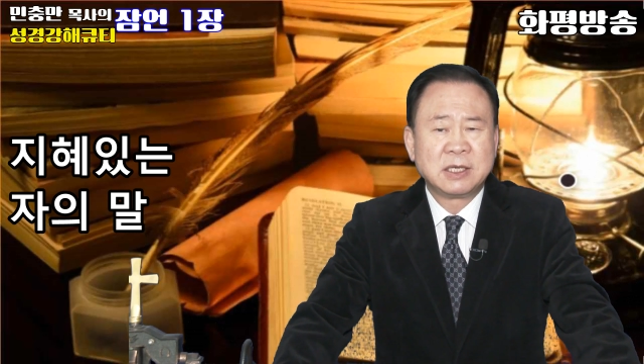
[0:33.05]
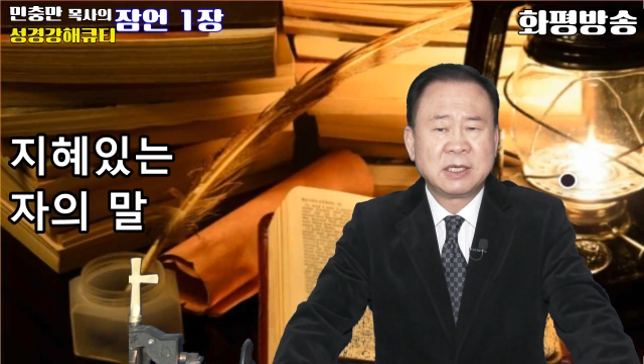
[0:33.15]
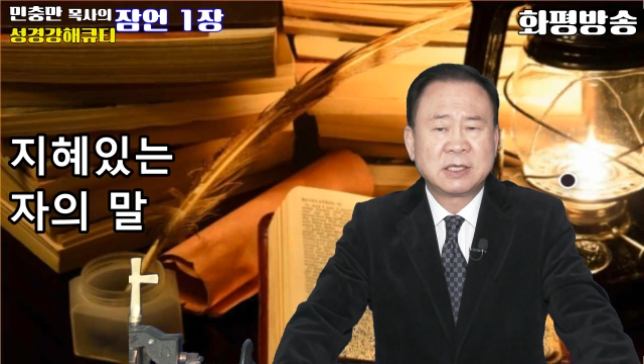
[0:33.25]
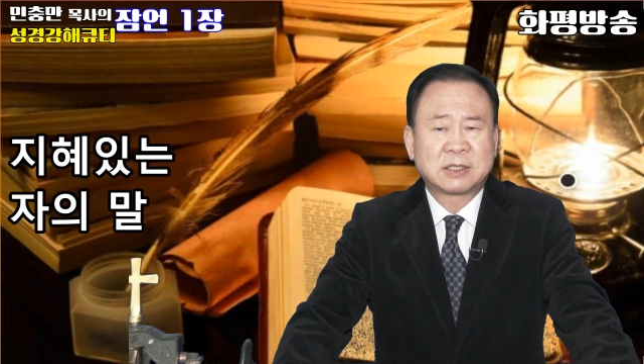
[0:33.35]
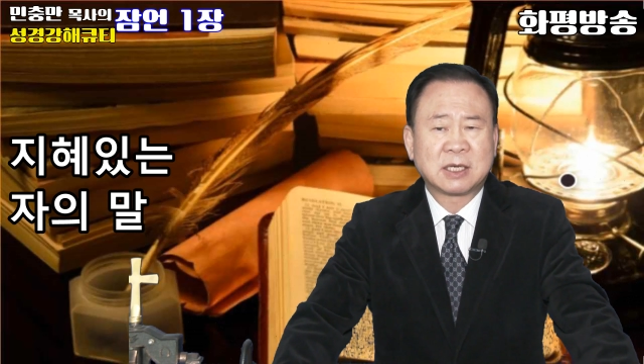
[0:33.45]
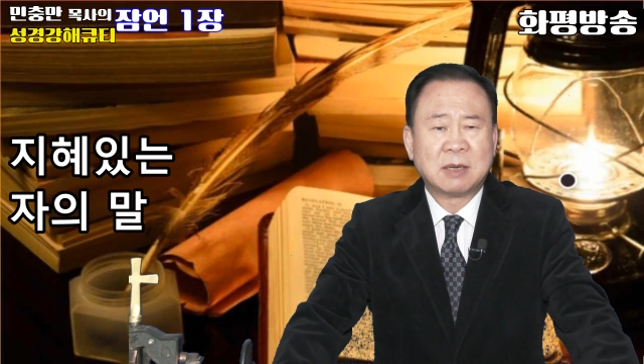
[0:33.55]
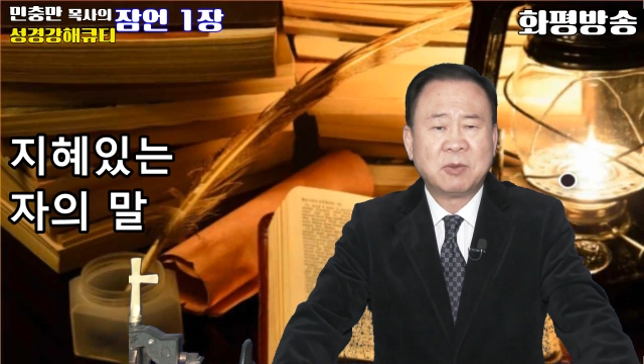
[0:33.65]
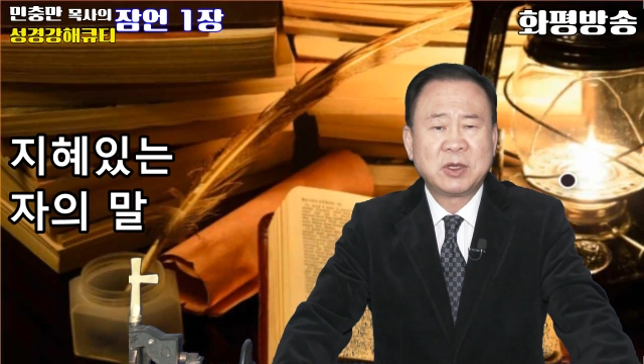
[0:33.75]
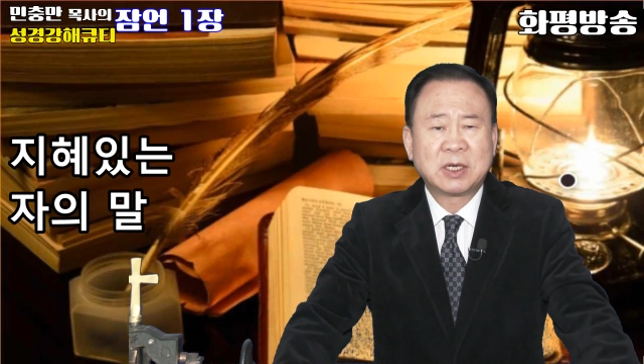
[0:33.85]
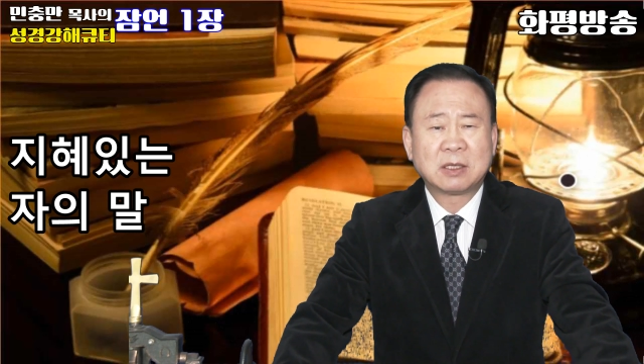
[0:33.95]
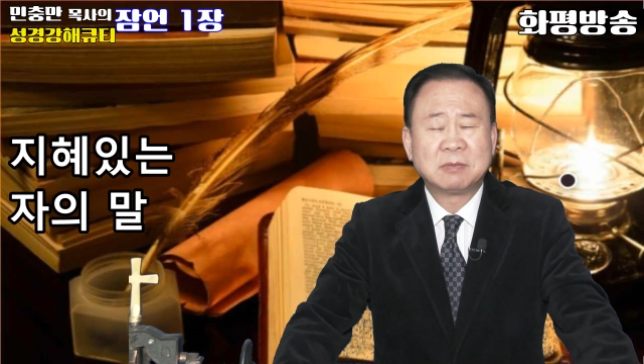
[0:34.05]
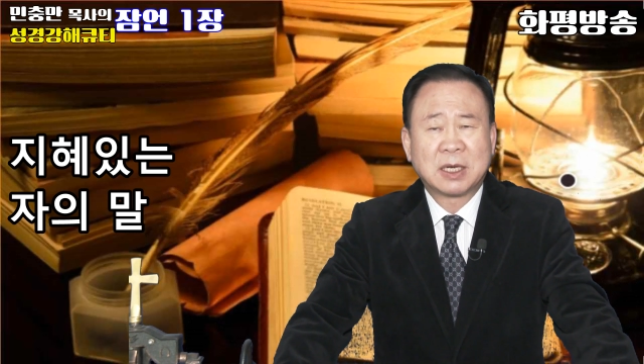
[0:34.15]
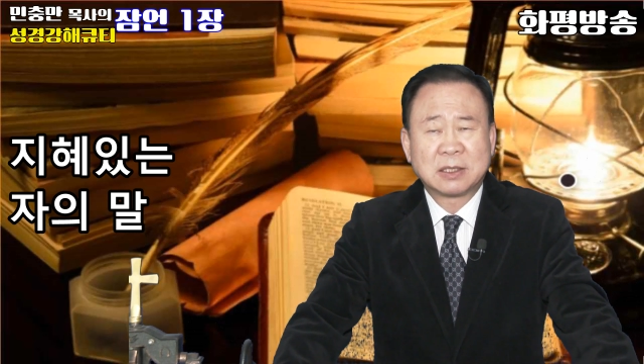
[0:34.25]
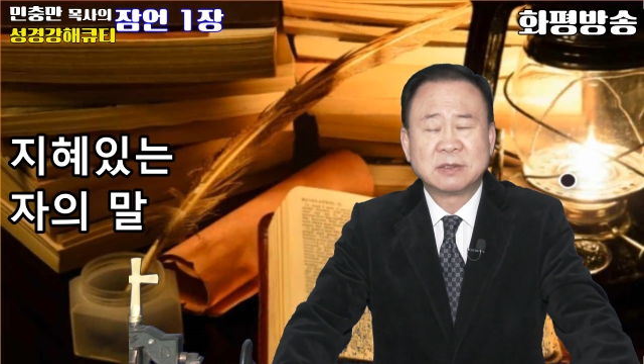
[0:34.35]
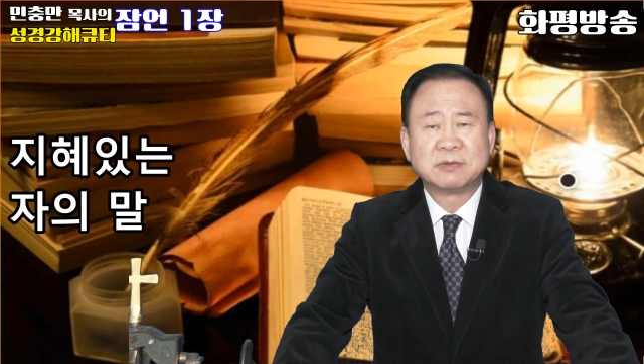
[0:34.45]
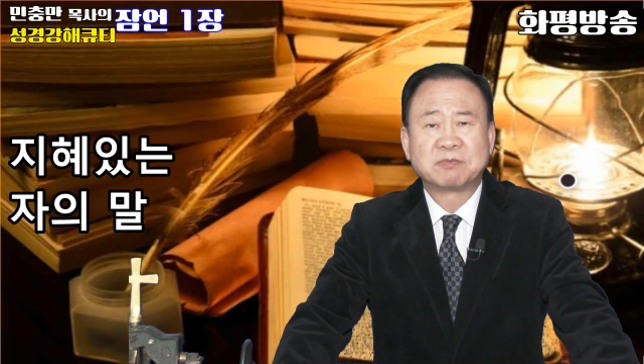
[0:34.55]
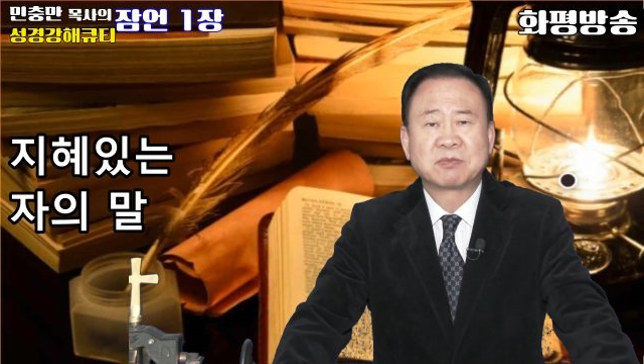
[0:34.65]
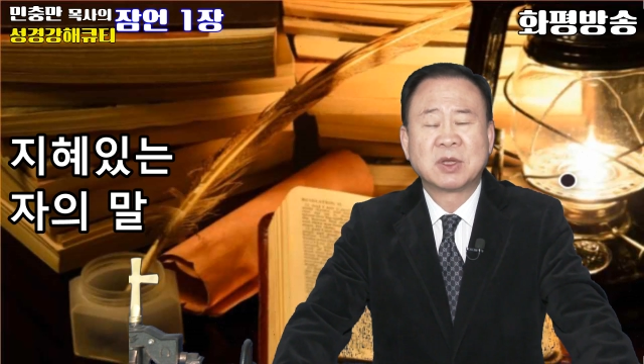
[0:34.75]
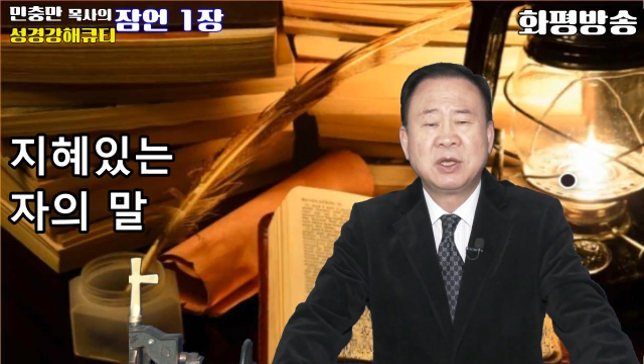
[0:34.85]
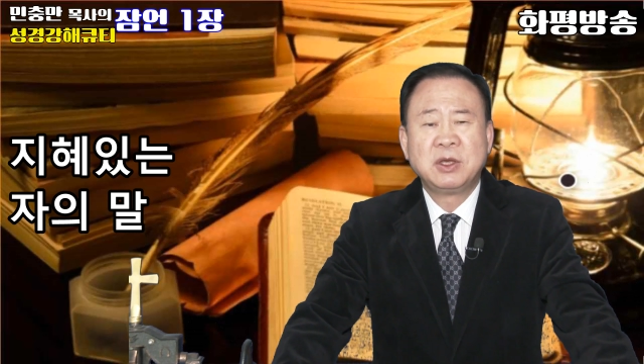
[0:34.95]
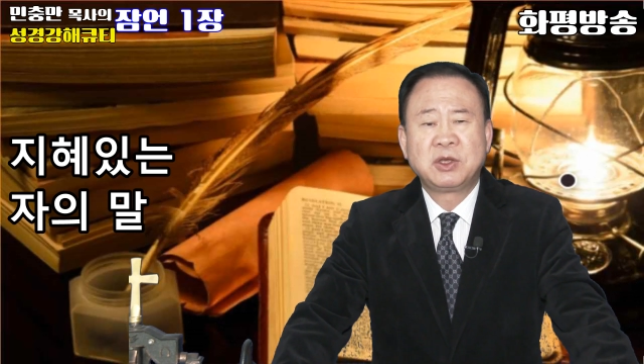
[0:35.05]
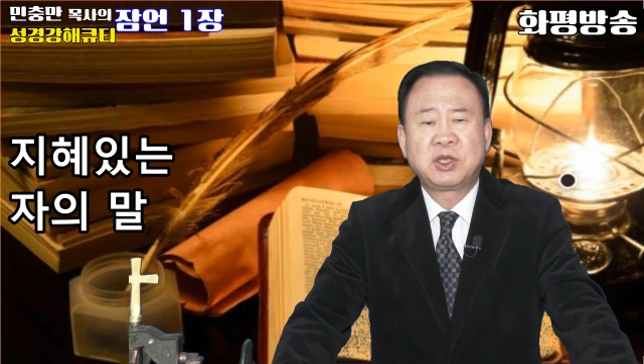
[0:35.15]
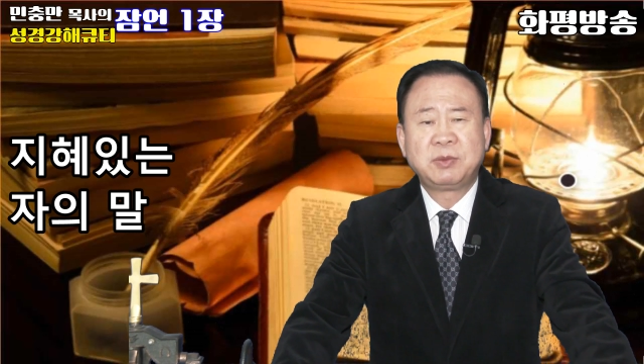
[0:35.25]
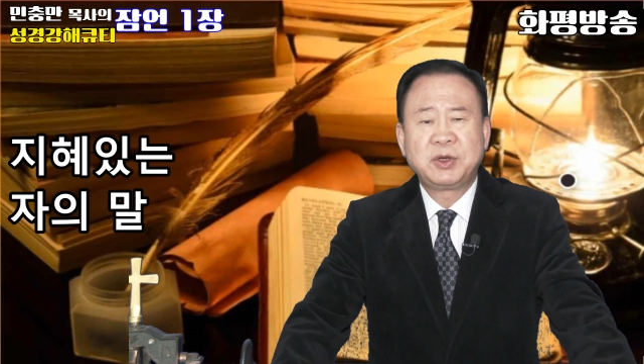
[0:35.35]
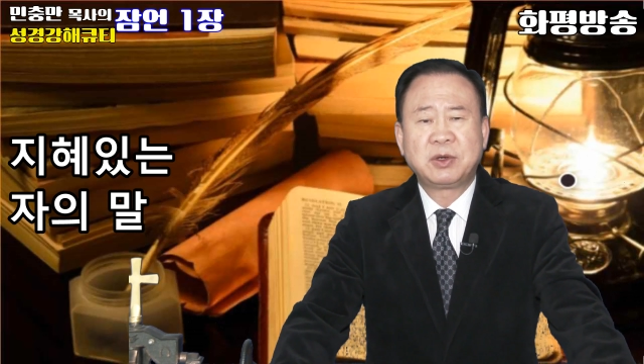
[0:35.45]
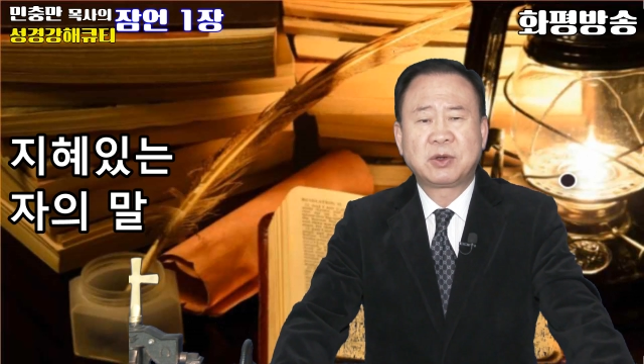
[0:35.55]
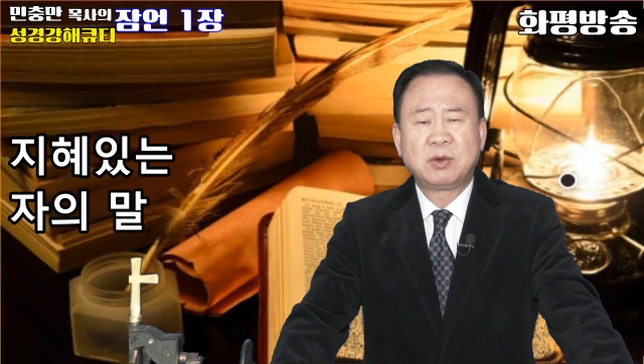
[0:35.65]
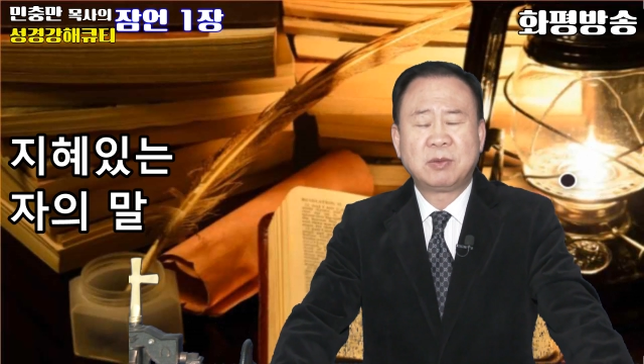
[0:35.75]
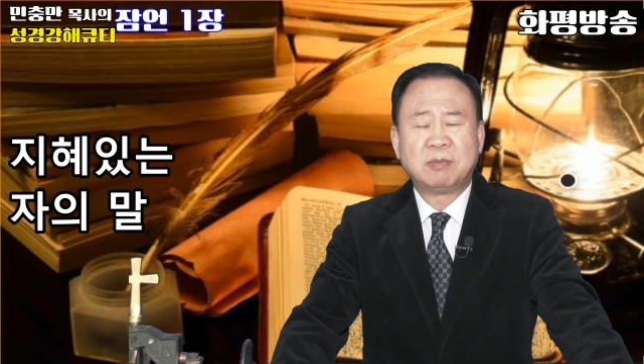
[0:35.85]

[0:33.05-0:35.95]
이 자문이라는 말은 히브리어로